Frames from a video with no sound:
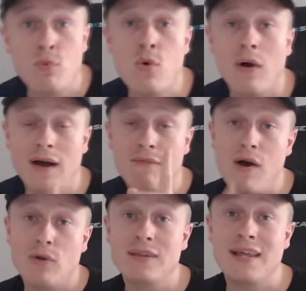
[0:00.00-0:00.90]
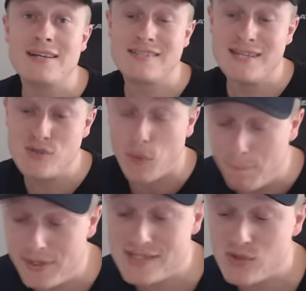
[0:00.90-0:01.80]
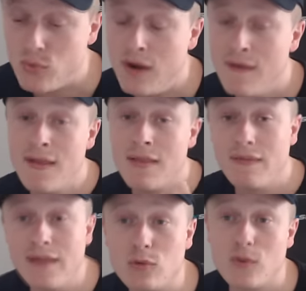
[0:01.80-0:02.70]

pour avoir le DLC sur PS3 et